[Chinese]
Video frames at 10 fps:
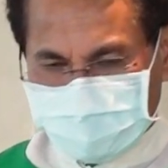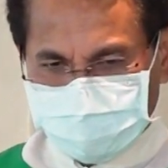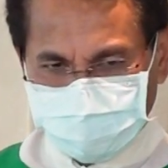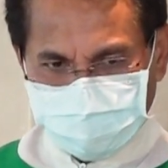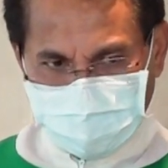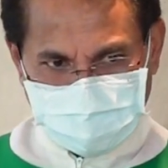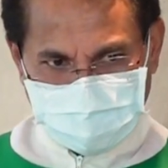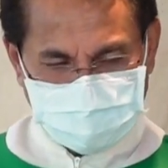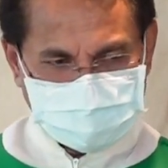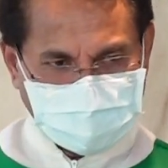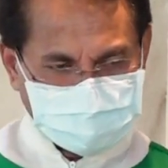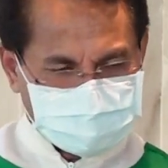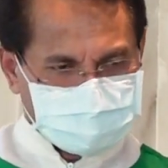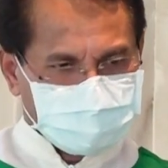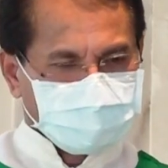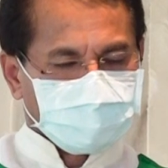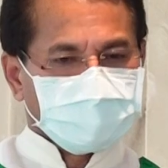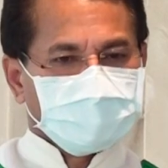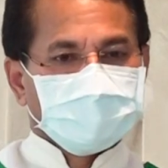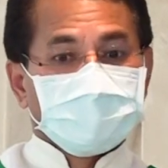出卖他自己的
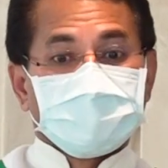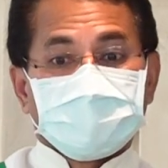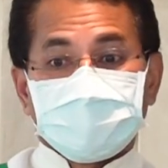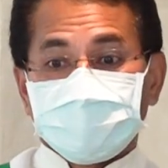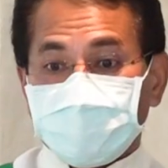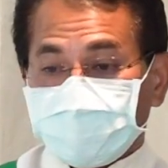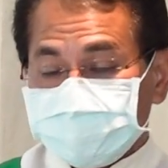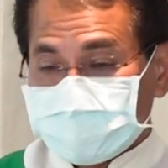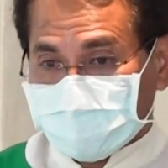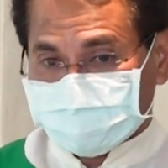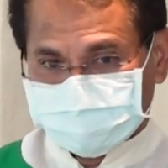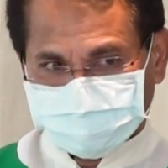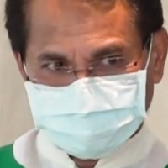国家。